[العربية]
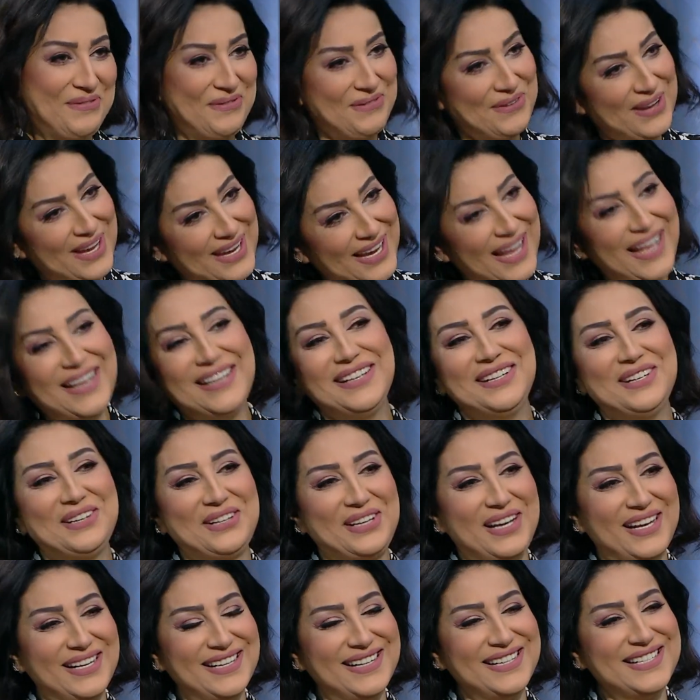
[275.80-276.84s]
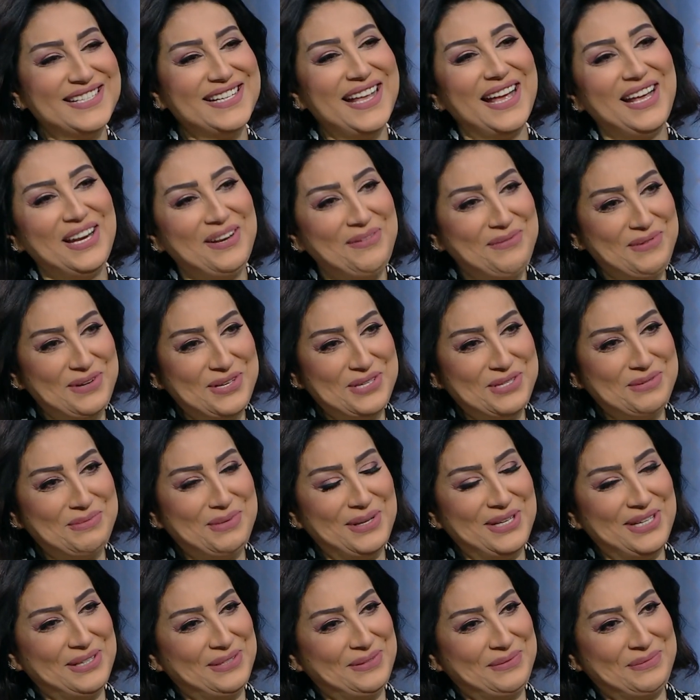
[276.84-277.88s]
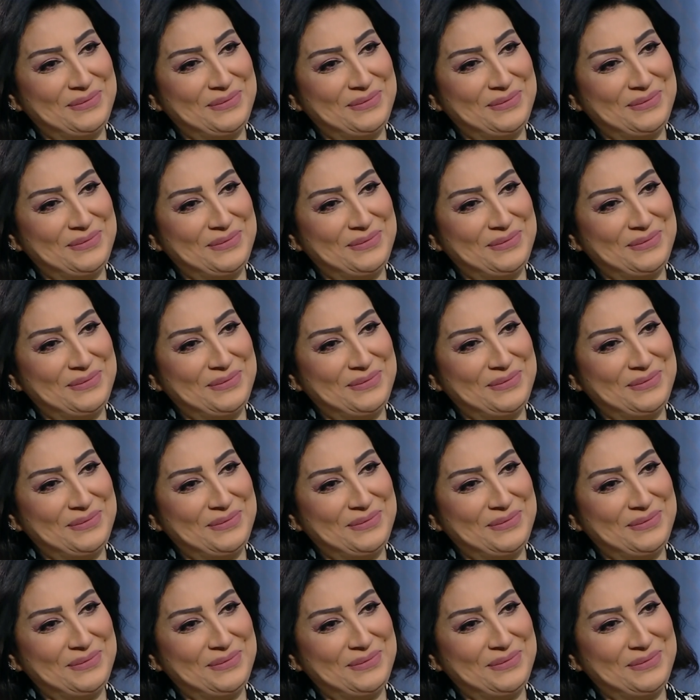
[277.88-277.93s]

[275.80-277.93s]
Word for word: فيعني كان سهل بالنسبه لي